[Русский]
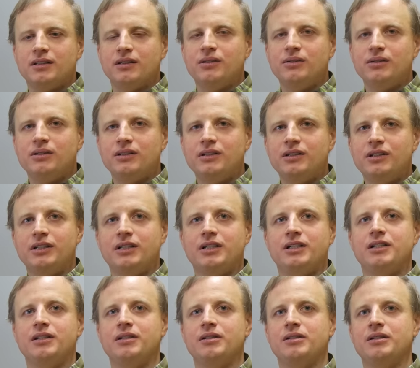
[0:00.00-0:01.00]
Но
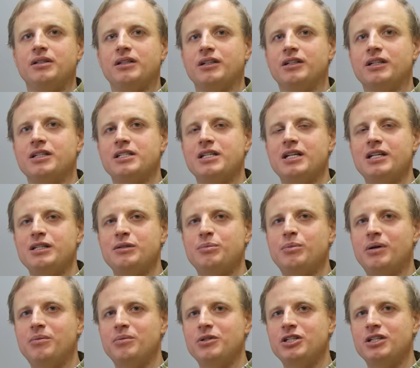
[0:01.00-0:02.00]
оказались
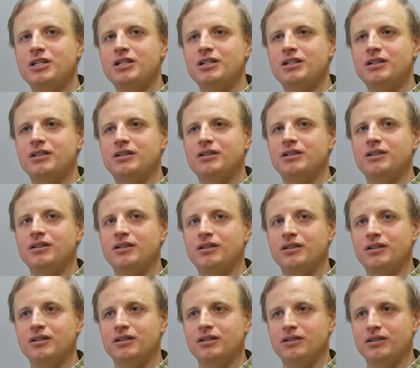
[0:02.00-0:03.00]
бабочки
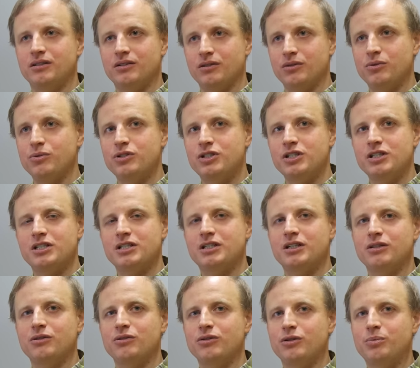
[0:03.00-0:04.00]
гусеницы
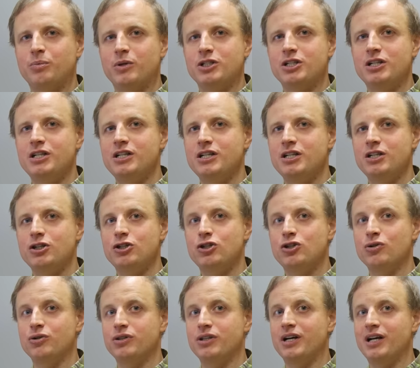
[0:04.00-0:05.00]
которых пошли
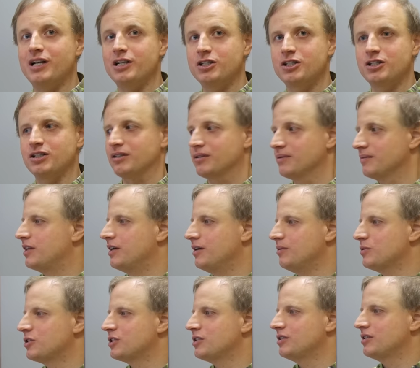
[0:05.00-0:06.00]
еще дальше.
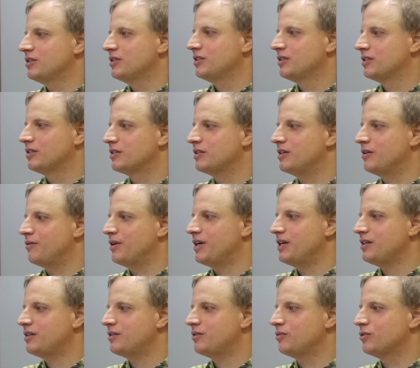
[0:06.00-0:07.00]
Там же на
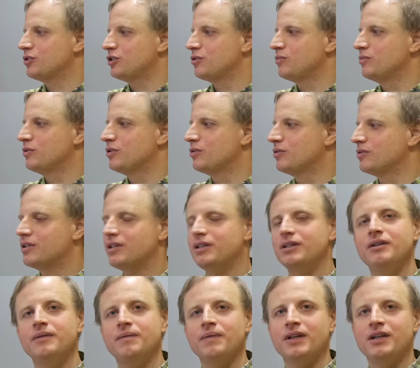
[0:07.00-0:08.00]
Гавайях очень
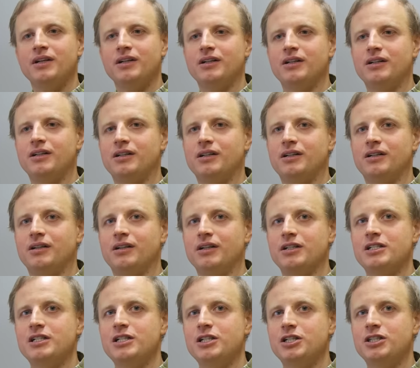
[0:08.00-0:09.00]
много э,
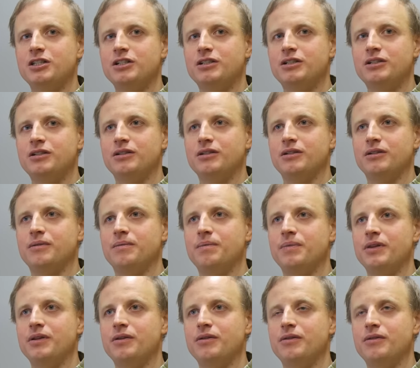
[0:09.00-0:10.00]
различных э,
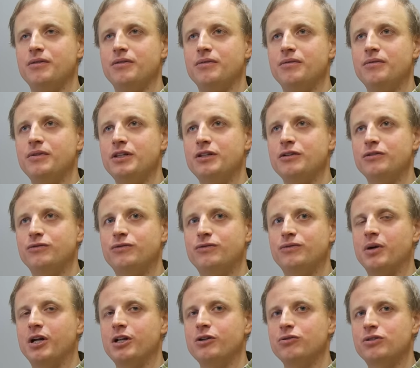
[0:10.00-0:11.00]
э, видов
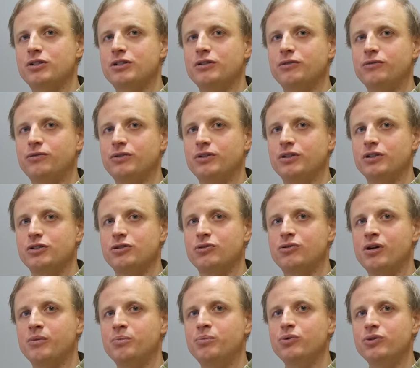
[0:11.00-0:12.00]
моллюсков
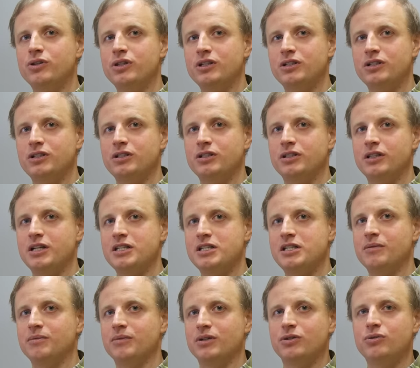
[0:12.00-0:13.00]
сухопутных,
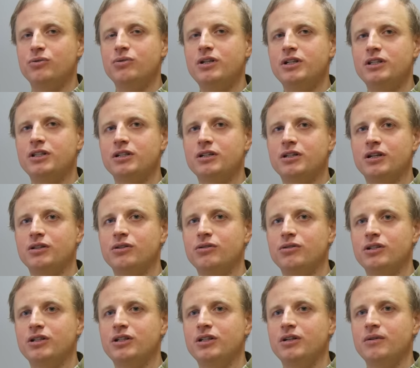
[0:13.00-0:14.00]
наземных улиток,
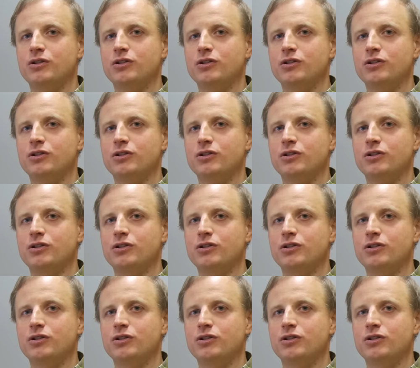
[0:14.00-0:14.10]
которые